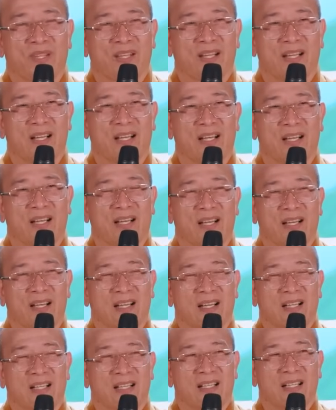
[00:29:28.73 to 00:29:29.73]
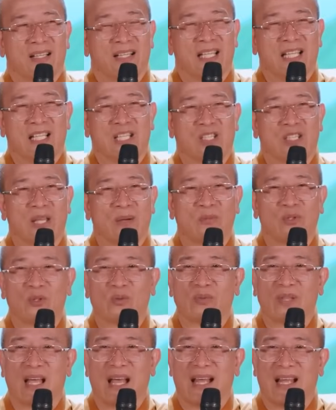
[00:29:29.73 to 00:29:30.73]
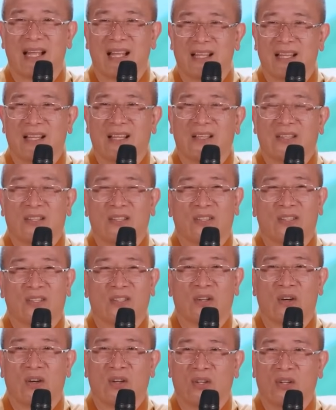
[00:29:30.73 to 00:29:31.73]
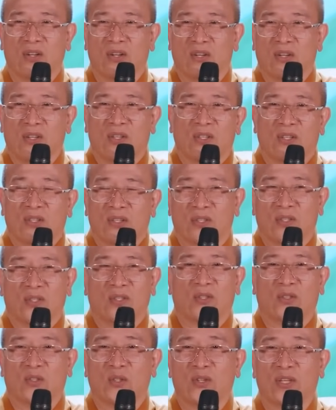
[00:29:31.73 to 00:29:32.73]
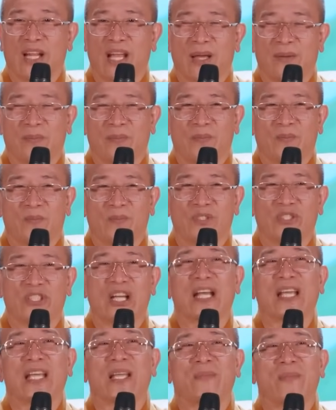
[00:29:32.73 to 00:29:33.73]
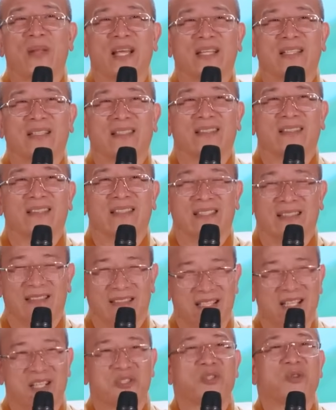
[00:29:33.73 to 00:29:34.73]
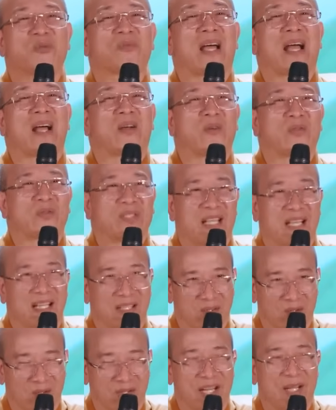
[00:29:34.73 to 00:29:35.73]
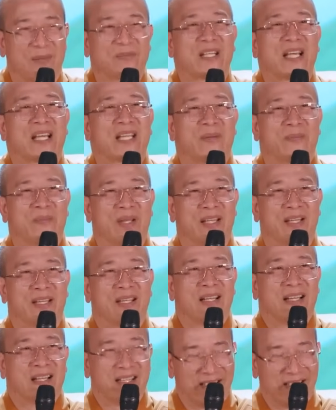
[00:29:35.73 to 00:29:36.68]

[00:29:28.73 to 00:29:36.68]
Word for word: À, khi tâm chúng ta nó, nó tốt đẹp, trang nghiêm lên thì tướng chúng ta cũng sẽ tốt đẹp, trang nghiêm lên.